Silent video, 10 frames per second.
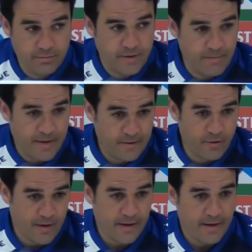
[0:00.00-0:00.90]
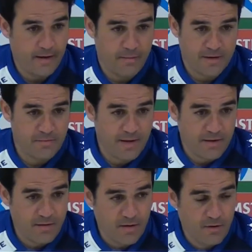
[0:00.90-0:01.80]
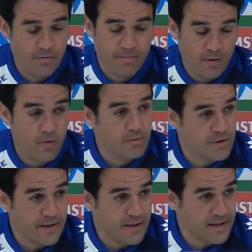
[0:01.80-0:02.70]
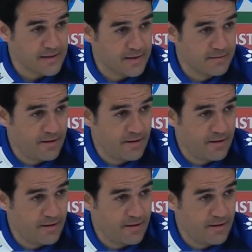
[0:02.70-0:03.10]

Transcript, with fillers: y el partido requiere máxima atención, pero jugamos aquí en casa.